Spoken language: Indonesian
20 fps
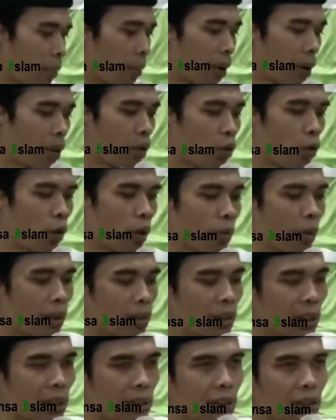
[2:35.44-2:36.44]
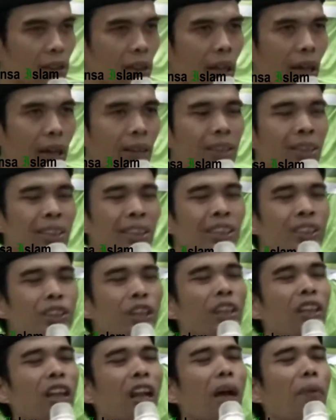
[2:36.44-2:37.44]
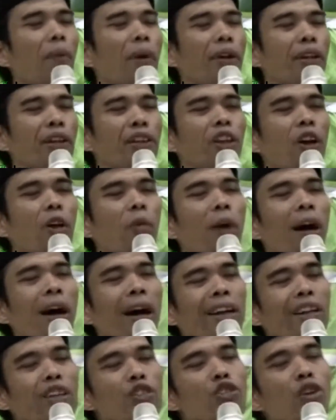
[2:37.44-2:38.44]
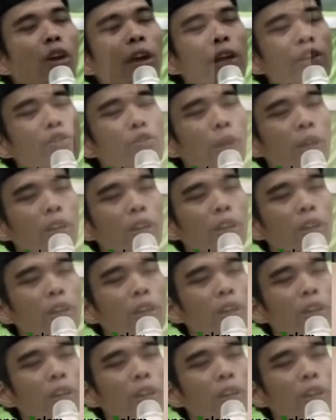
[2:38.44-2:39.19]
yang mana duluan basah terserah setelah mandi taubat salat sunat